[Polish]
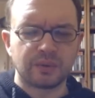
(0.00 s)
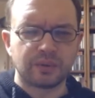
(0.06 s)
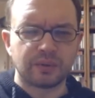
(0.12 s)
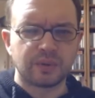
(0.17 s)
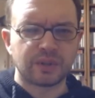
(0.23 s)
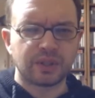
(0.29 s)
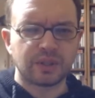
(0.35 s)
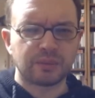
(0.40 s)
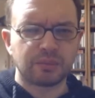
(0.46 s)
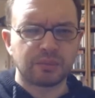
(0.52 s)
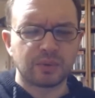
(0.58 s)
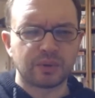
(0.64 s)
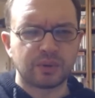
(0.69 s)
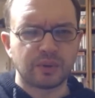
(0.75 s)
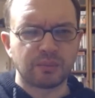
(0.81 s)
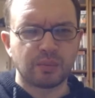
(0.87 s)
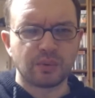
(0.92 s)
coś tak było
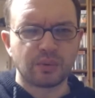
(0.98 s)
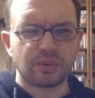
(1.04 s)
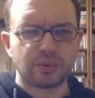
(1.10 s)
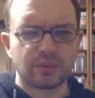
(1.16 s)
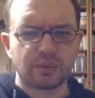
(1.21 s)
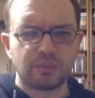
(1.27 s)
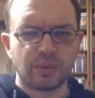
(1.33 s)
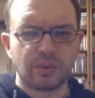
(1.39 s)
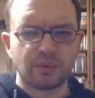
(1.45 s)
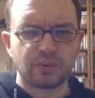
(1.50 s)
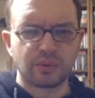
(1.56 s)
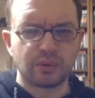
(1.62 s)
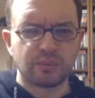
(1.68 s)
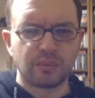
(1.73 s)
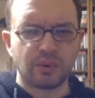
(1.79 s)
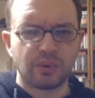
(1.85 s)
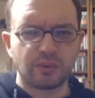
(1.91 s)
ten bonjour,
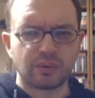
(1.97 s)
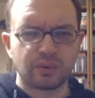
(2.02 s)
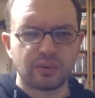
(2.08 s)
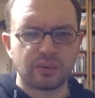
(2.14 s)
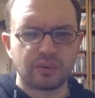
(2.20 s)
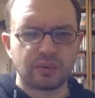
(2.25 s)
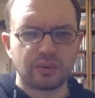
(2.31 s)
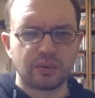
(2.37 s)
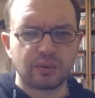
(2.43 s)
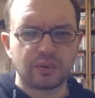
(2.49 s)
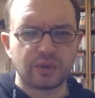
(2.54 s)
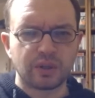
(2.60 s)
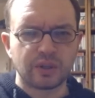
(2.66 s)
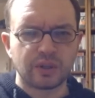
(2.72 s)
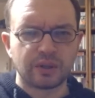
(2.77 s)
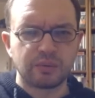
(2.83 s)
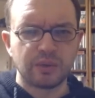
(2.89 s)
bonjour, bonjour,
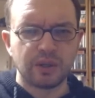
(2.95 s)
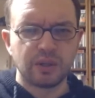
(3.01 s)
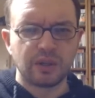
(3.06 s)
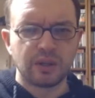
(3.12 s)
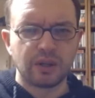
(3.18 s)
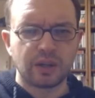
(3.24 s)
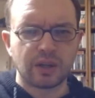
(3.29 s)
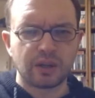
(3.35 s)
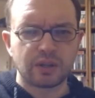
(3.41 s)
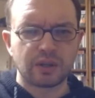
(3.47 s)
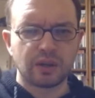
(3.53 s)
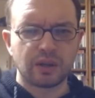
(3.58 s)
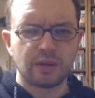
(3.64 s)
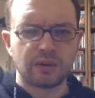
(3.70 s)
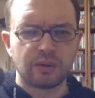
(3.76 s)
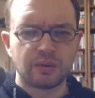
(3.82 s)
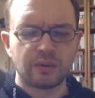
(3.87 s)
je suis le
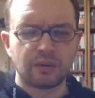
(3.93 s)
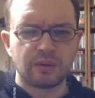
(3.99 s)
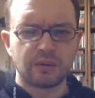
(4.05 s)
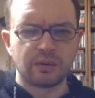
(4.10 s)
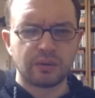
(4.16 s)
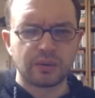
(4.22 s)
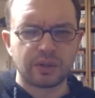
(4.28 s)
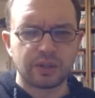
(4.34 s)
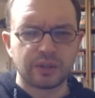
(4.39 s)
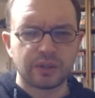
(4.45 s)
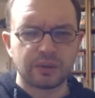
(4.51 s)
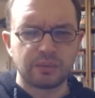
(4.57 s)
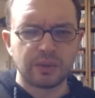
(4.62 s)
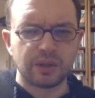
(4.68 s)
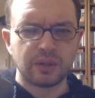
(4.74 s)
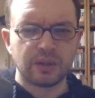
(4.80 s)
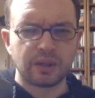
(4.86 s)
cachalot, je
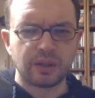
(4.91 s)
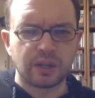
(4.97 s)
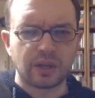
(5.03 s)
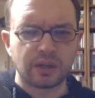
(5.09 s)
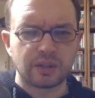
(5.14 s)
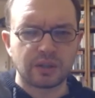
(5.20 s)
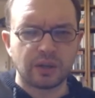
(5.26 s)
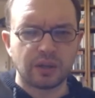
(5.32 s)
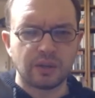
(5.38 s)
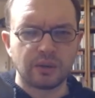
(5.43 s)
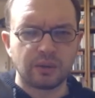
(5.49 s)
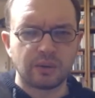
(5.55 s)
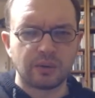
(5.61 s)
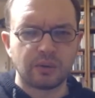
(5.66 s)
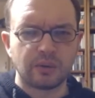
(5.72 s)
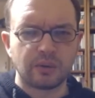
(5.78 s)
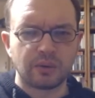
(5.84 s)
suis le
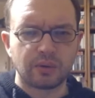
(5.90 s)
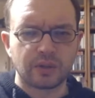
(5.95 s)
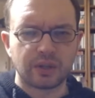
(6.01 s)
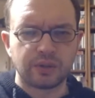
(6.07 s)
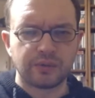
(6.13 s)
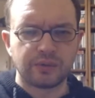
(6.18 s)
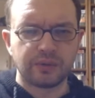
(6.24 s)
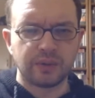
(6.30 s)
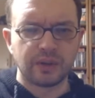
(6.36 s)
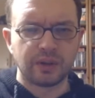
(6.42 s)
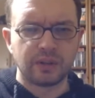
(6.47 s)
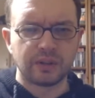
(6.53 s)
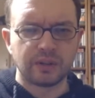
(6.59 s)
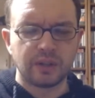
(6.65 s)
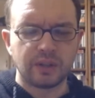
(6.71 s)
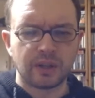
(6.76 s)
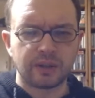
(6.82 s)
cachalot, je
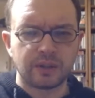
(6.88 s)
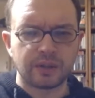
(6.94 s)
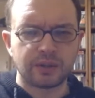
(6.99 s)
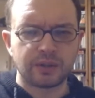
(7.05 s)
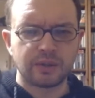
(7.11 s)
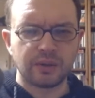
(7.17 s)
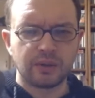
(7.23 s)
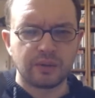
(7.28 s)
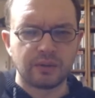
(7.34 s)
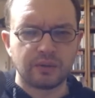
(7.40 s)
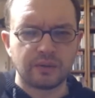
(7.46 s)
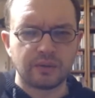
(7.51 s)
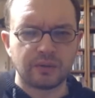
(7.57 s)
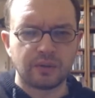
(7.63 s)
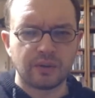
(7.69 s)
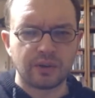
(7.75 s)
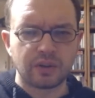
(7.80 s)
fais de
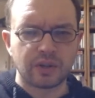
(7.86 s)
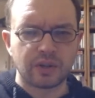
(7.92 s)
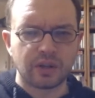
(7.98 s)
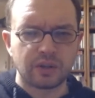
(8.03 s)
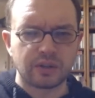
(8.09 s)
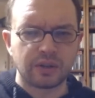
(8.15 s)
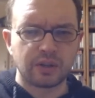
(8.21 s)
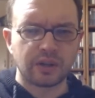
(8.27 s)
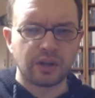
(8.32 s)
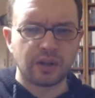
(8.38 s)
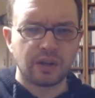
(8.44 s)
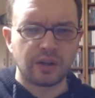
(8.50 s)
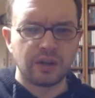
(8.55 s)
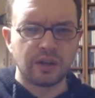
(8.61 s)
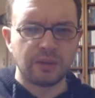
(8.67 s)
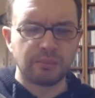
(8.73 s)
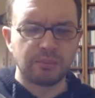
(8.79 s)
natation, on recherche de
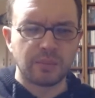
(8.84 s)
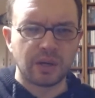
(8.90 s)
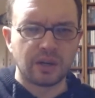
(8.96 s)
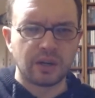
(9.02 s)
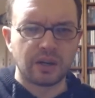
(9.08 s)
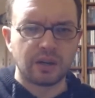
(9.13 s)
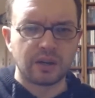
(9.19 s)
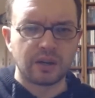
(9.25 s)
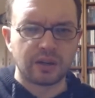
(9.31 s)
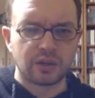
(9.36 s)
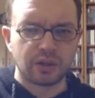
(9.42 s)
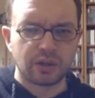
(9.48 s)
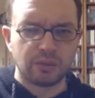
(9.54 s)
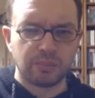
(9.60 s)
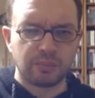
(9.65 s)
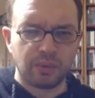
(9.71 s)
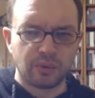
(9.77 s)
calamar,
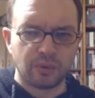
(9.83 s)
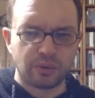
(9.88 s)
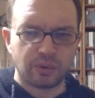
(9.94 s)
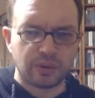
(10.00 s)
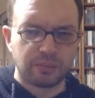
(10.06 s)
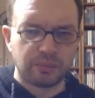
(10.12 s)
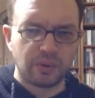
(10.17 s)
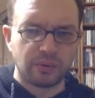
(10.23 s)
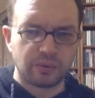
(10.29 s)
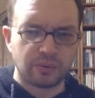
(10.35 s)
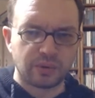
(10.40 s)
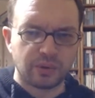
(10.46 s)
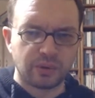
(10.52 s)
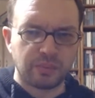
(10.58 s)
je plonge, je plonge, je